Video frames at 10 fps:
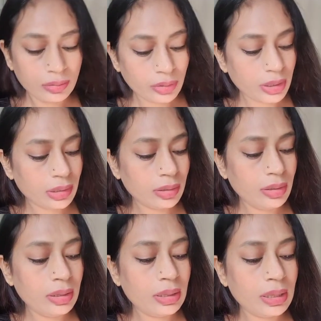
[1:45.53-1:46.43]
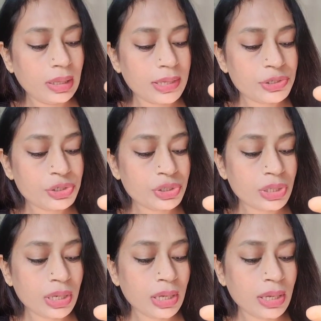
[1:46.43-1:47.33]
ओके okay, ये है
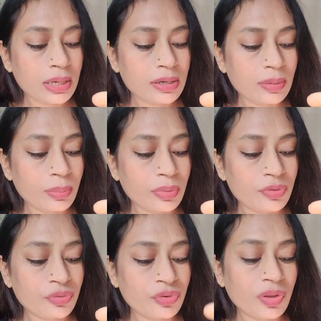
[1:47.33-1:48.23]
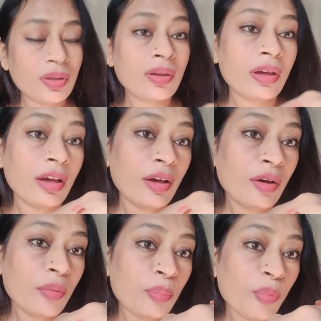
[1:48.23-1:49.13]
शेड नंबर थ्री
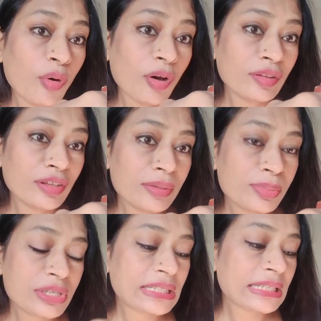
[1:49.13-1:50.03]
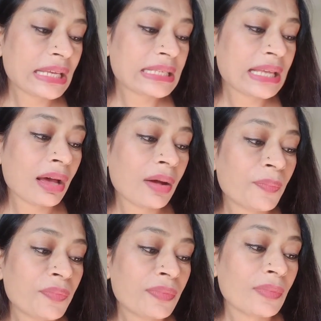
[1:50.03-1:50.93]
बहुत ही प्रिटी ऐसा
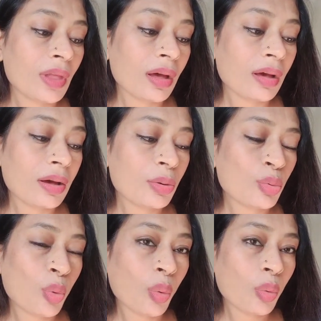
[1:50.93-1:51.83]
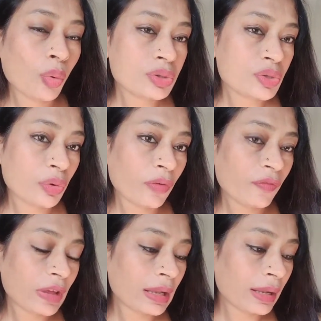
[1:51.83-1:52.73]
कोको
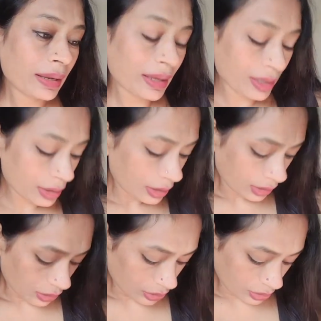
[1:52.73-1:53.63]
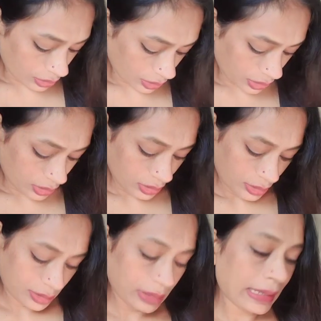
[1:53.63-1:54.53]
सुड़फ कलर है
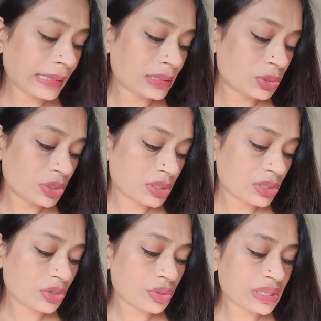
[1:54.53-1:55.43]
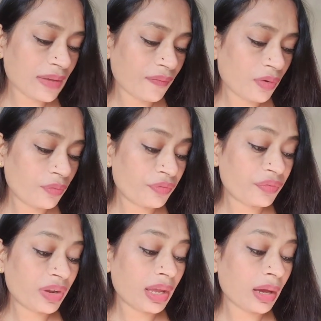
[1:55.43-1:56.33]
नेक्स्ट इज जीरो सेवन
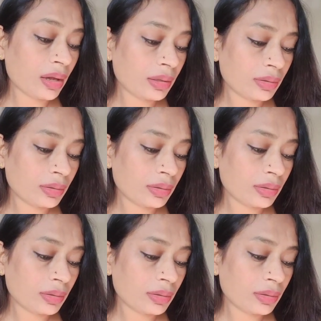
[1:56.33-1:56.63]
फ्रेया